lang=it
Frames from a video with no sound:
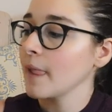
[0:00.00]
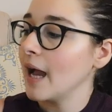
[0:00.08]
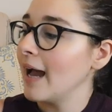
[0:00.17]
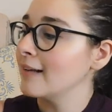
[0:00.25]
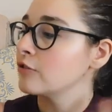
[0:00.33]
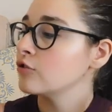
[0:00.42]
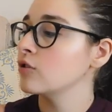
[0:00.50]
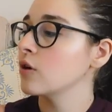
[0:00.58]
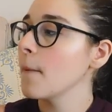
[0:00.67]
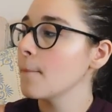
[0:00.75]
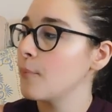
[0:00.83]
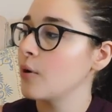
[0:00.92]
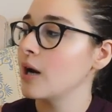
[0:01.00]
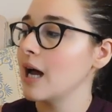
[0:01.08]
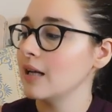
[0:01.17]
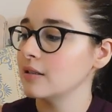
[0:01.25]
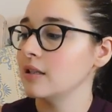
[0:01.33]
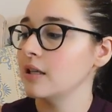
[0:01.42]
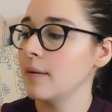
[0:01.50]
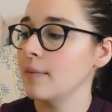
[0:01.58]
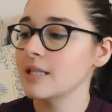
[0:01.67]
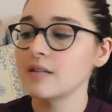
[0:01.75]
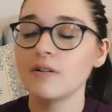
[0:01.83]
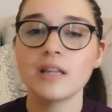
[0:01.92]
è troppo troppo grande, ma
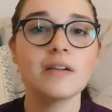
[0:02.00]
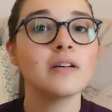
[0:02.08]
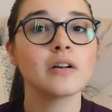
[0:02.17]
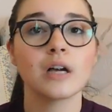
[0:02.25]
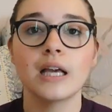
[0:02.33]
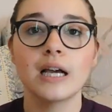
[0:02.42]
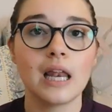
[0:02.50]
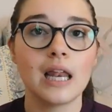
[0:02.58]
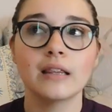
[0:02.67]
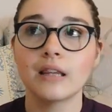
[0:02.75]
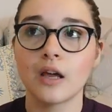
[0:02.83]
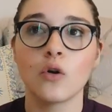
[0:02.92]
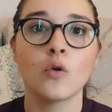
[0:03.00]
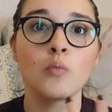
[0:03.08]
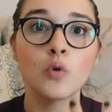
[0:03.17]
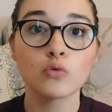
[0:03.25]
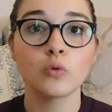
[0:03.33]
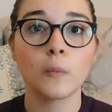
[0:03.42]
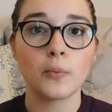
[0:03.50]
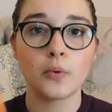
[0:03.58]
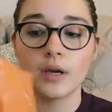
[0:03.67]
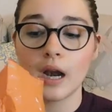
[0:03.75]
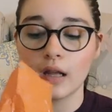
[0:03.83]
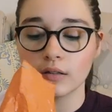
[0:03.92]
si vedevano che le gallette erano molto più
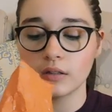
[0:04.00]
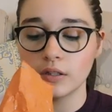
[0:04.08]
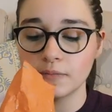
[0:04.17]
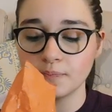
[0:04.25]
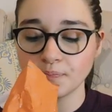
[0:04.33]
grandi.